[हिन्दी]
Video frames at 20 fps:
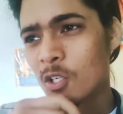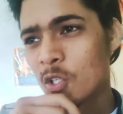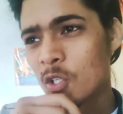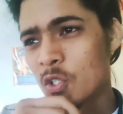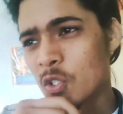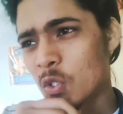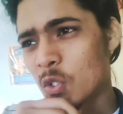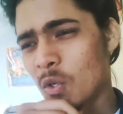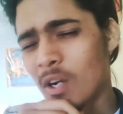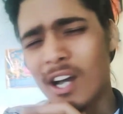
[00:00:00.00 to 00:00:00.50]
so,
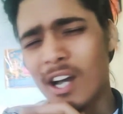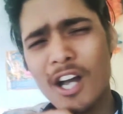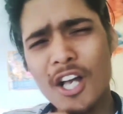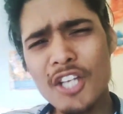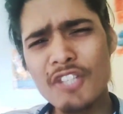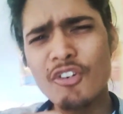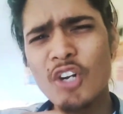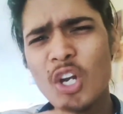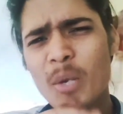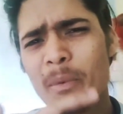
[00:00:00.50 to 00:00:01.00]
सो so, आज
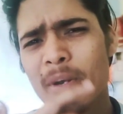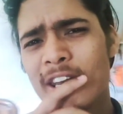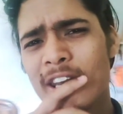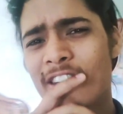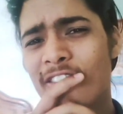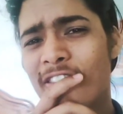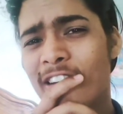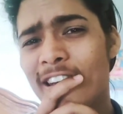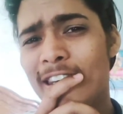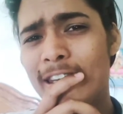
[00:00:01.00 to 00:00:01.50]
वीडियो बनने
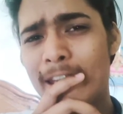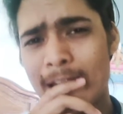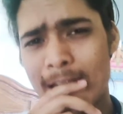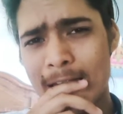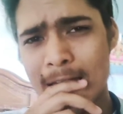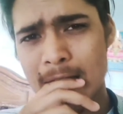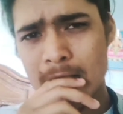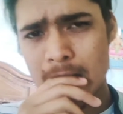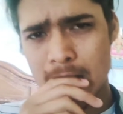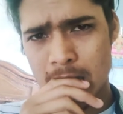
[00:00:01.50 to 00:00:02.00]
वाली है
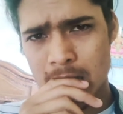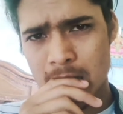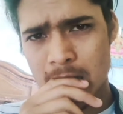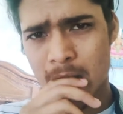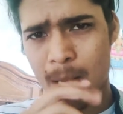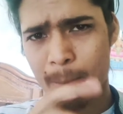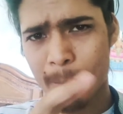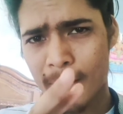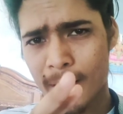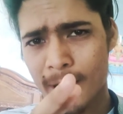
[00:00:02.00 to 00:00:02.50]

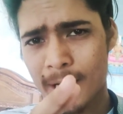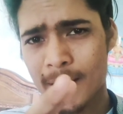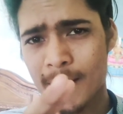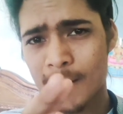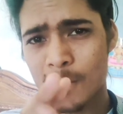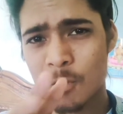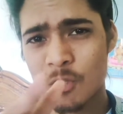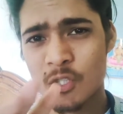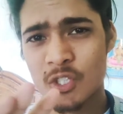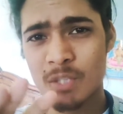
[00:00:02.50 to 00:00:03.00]
हमारे
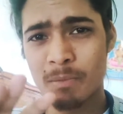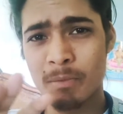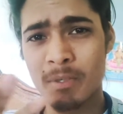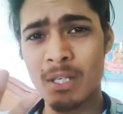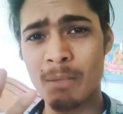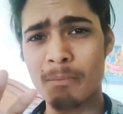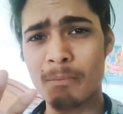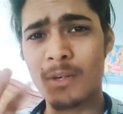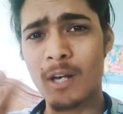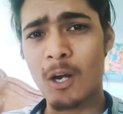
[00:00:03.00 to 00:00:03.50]
कुछ
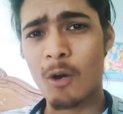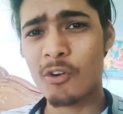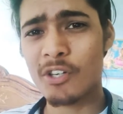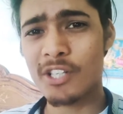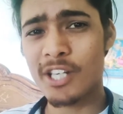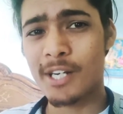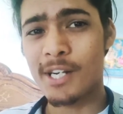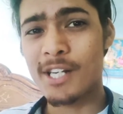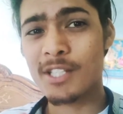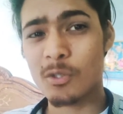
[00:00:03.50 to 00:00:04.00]
मतलब गांव की एक
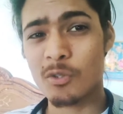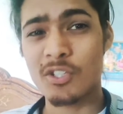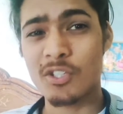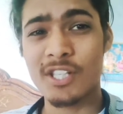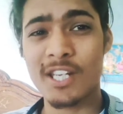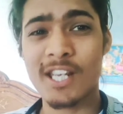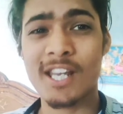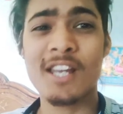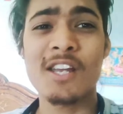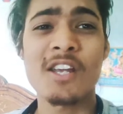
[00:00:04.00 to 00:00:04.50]
डिश होती
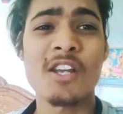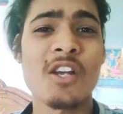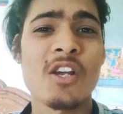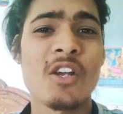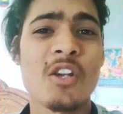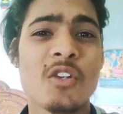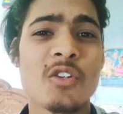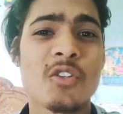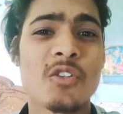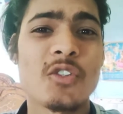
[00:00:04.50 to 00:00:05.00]
है
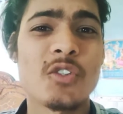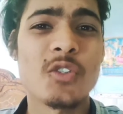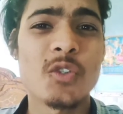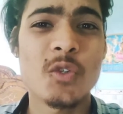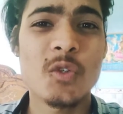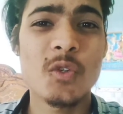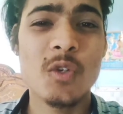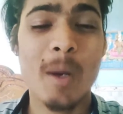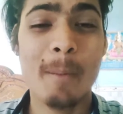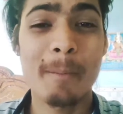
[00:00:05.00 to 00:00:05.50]
जो
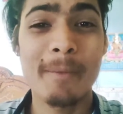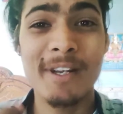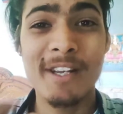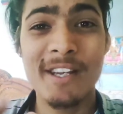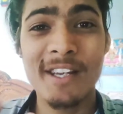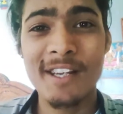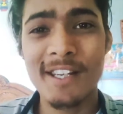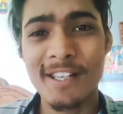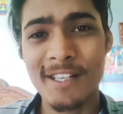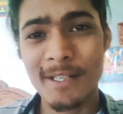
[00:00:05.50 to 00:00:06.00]
हमने
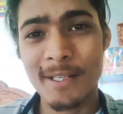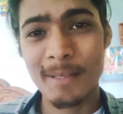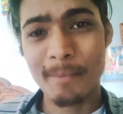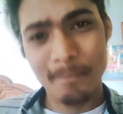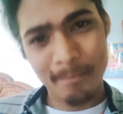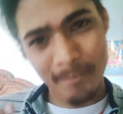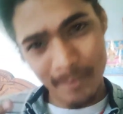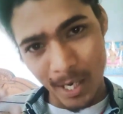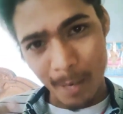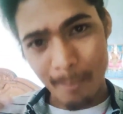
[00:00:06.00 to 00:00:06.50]

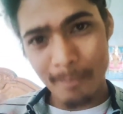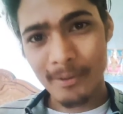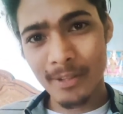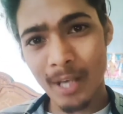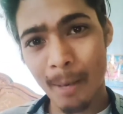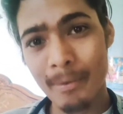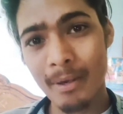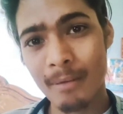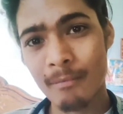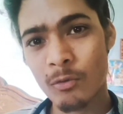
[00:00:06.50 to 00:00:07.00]
अब
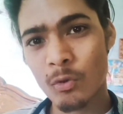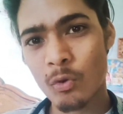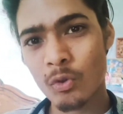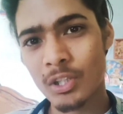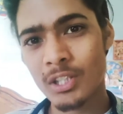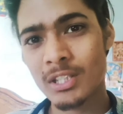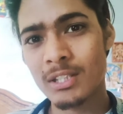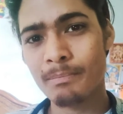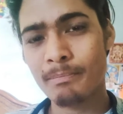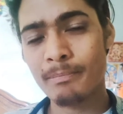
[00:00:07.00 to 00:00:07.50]
अभी हम दो तीन
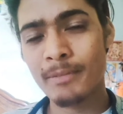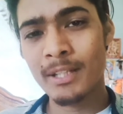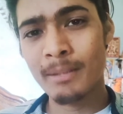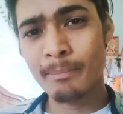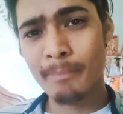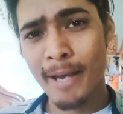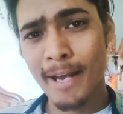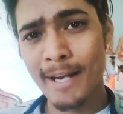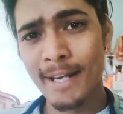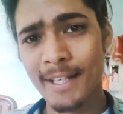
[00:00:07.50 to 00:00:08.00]
दिन
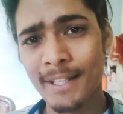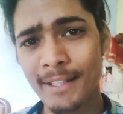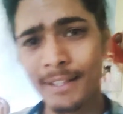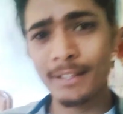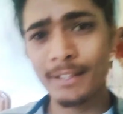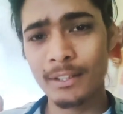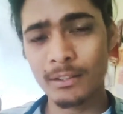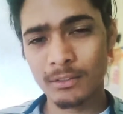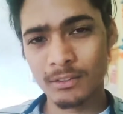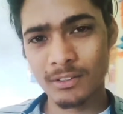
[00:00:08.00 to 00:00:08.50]
पहले ही
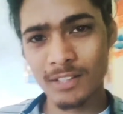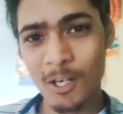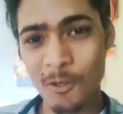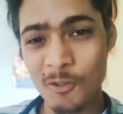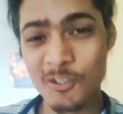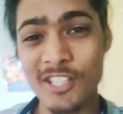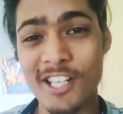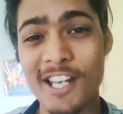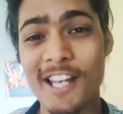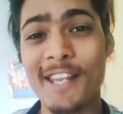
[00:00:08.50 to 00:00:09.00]
गाँव
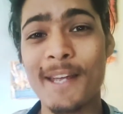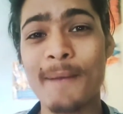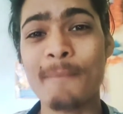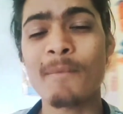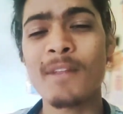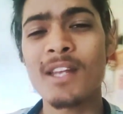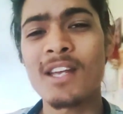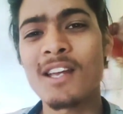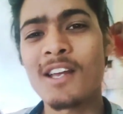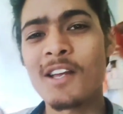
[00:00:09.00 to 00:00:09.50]
से आए हैं
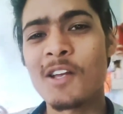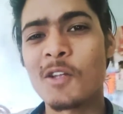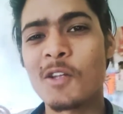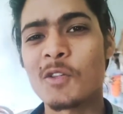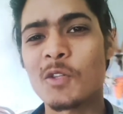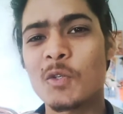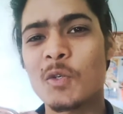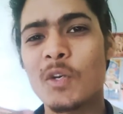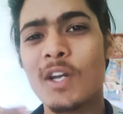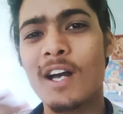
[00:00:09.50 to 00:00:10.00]

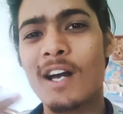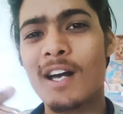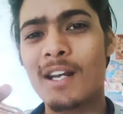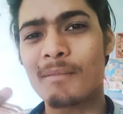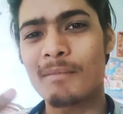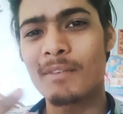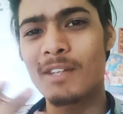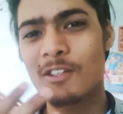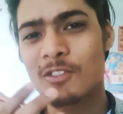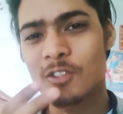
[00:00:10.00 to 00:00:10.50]
तो यार
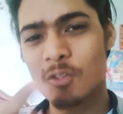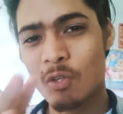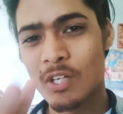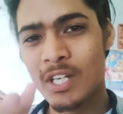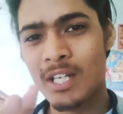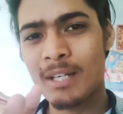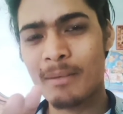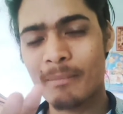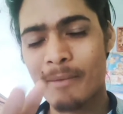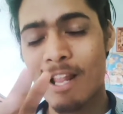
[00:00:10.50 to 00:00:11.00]
मतलब सॉरी
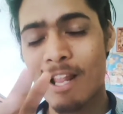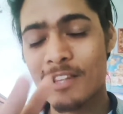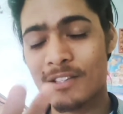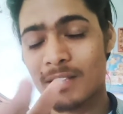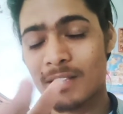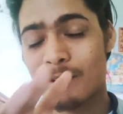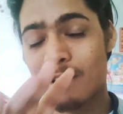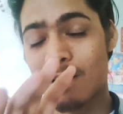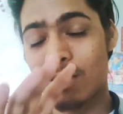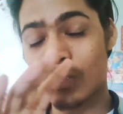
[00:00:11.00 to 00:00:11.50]
पहले से
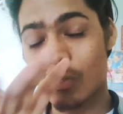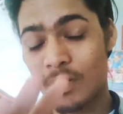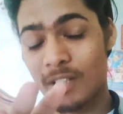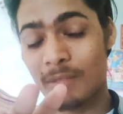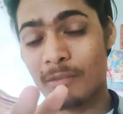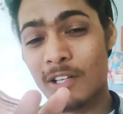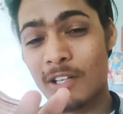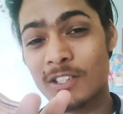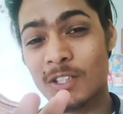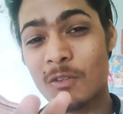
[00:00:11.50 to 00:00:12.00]
पहले सॉरी
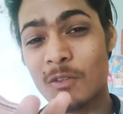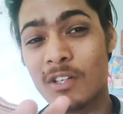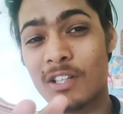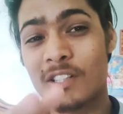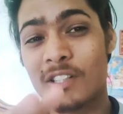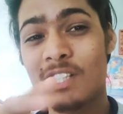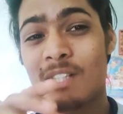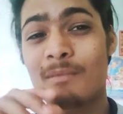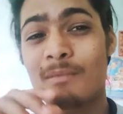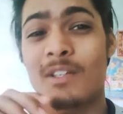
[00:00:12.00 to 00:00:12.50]
मैं चाहूँगा
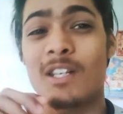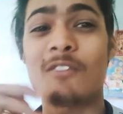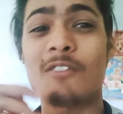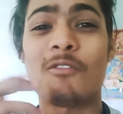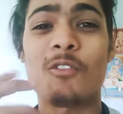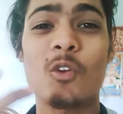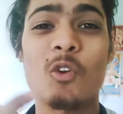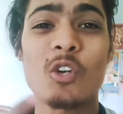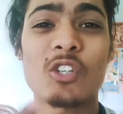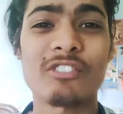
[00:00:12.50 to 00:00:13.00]
कि मतलब
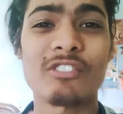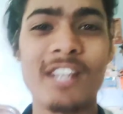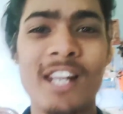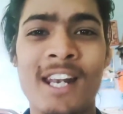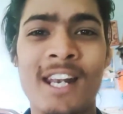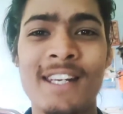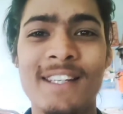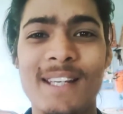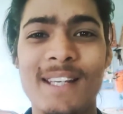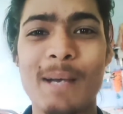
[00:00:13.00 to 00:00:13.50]
लोग वगैरह
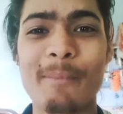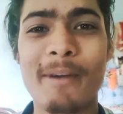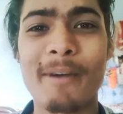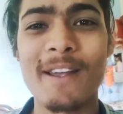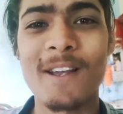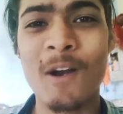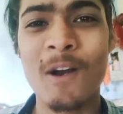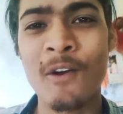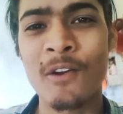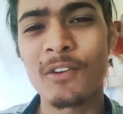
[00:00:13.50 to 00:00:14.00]
नहीं आ पाए
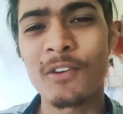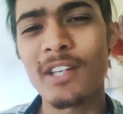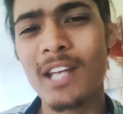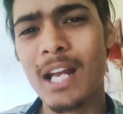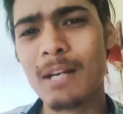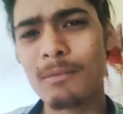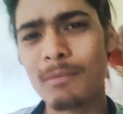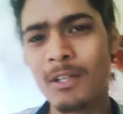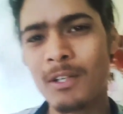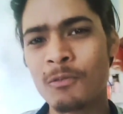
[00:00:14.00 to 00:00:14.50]
गाँव क्योंकि यार
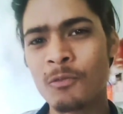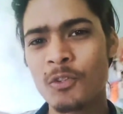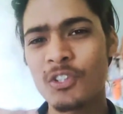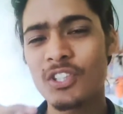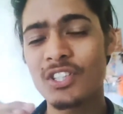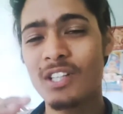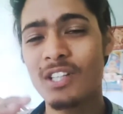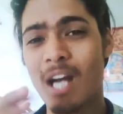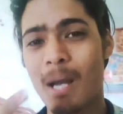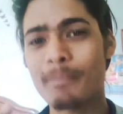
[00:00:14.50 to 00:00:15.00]
मतलब कुछ
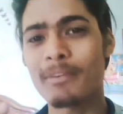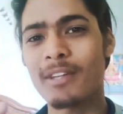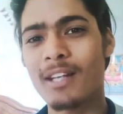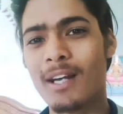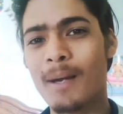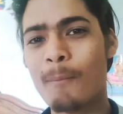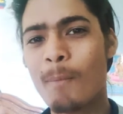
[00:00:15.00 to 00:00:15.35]
काम था